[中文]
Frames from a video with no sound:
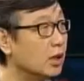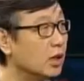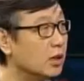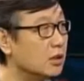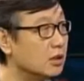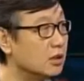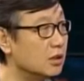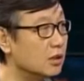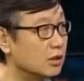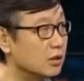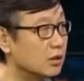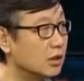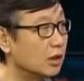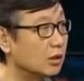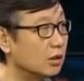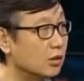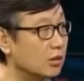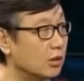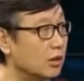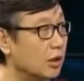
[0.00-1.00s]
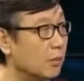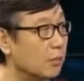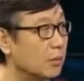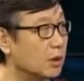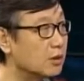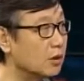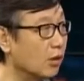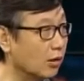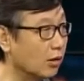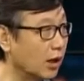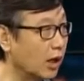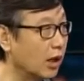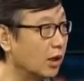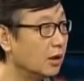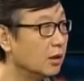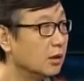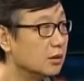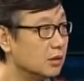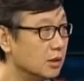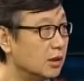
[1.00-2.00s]
对在一起几十年，到现在还没吵开，
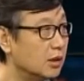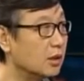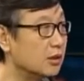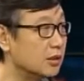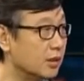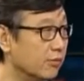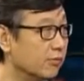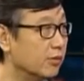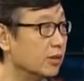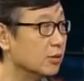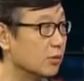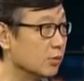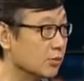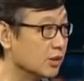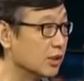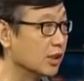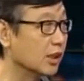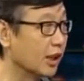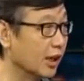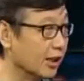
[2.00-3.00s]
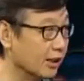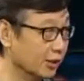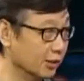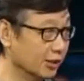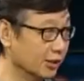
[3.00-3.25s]
这点情分总是够